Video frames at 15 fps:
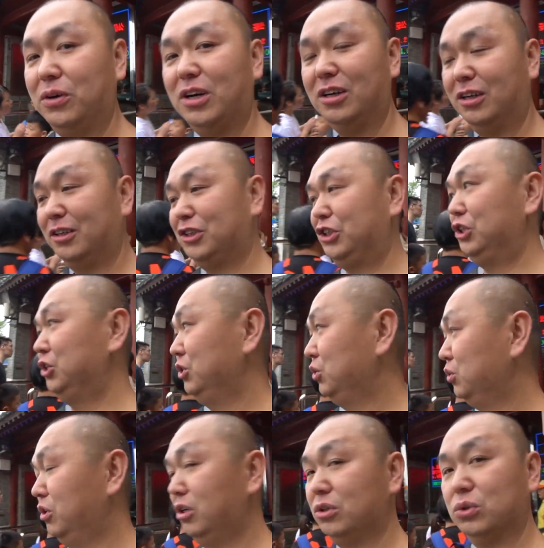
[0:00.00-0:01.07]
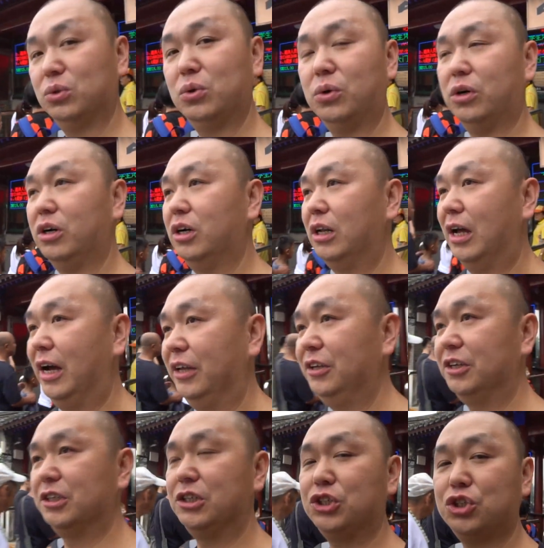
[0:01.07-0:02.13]
刚刚提示说，如果来
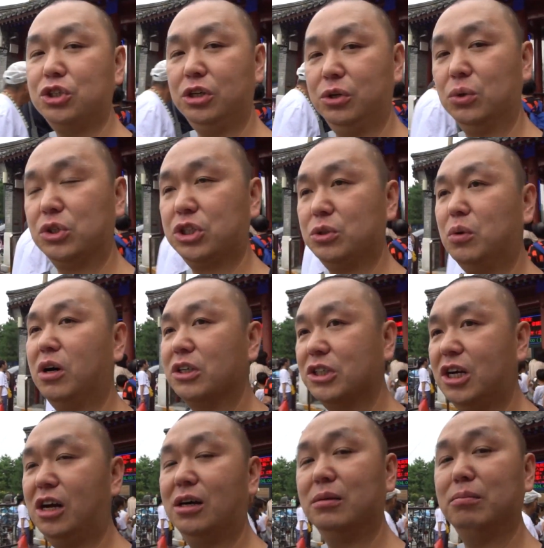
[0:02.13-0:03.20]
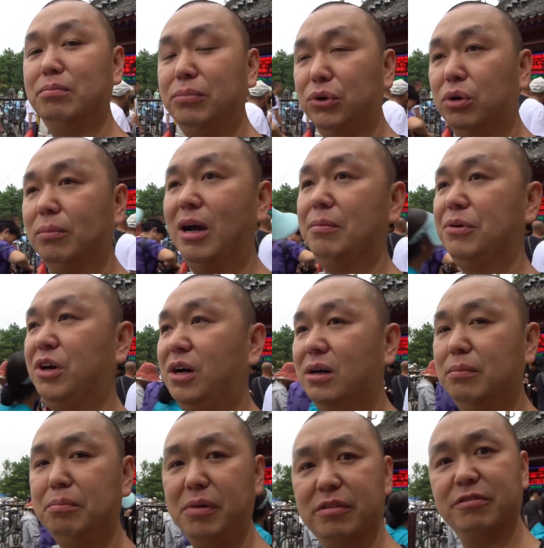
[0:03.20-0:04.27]
的人是60往上， 不用买票，
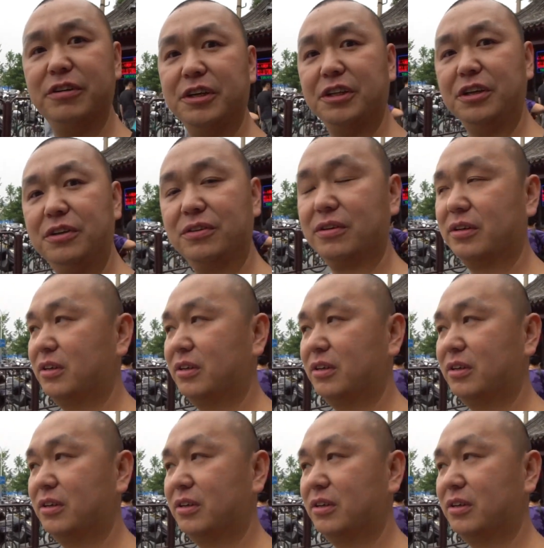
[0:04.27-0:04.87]
免费的意思。